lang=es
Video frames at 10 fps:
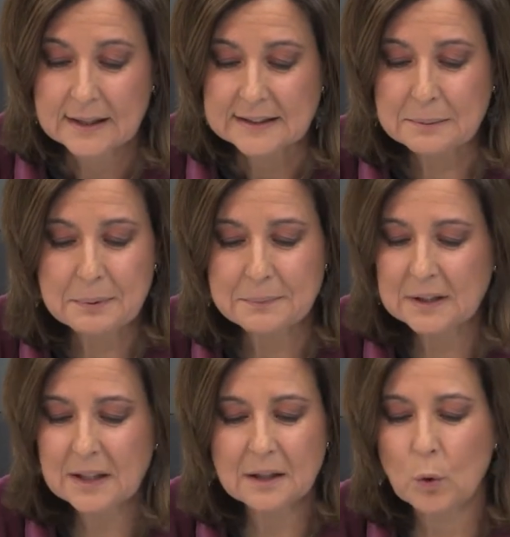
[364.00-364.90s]

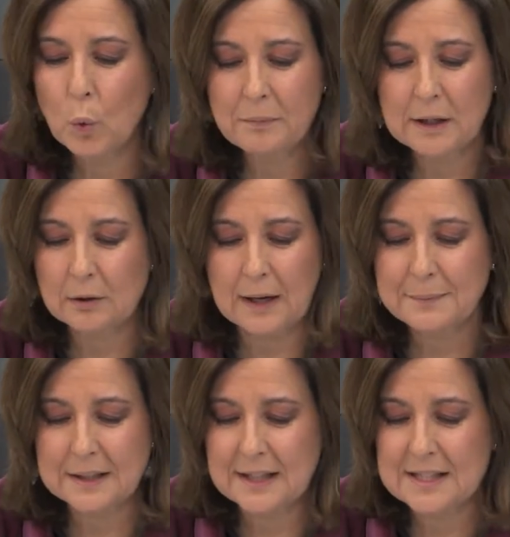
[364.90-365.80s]
simplemente un mero
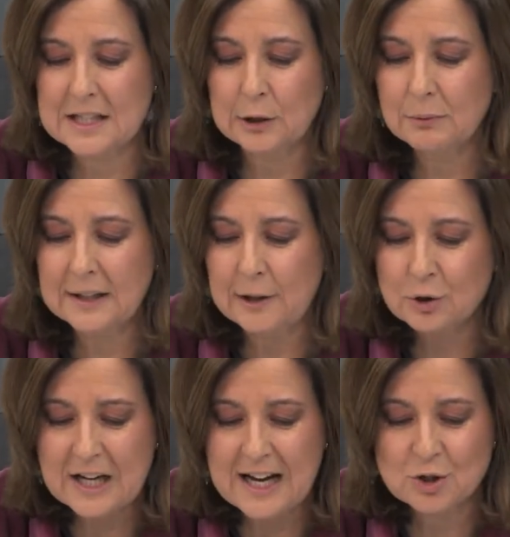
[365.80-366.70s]
trámite. Están
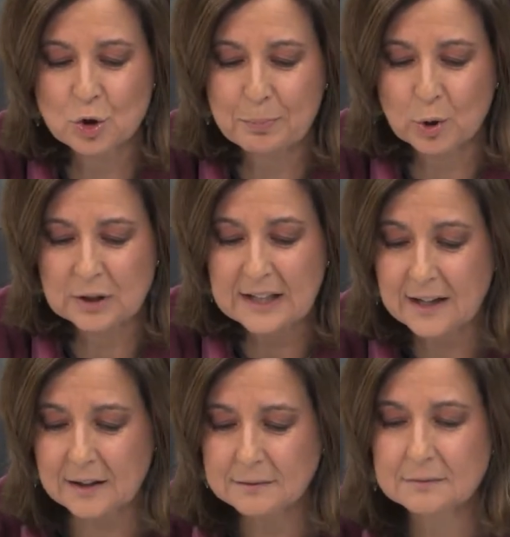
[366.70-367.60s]
obligados a
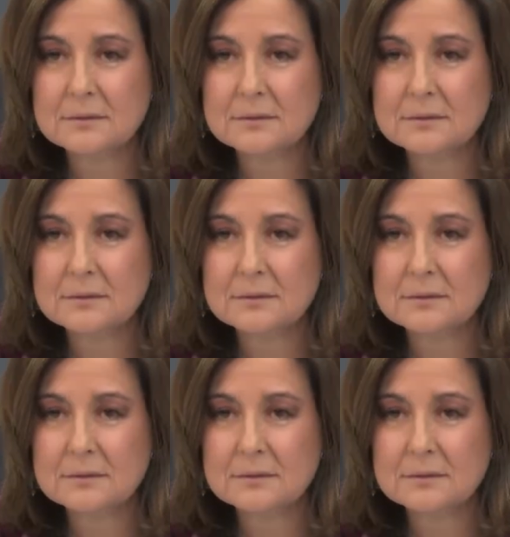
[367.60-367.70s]
soportar